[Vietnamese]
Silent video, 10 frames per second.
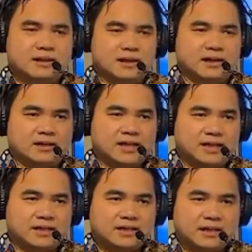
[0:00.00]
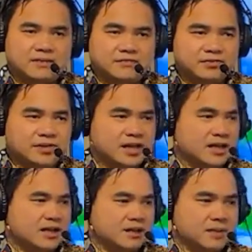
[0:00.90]
ở ngay California
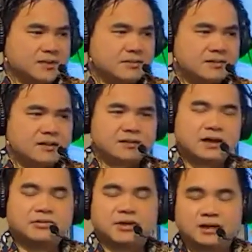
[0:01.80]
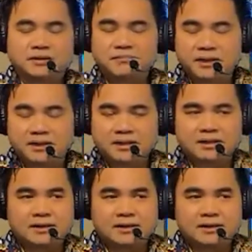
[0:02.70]
hay là bất cứ nơi đâu ở nước Mỹ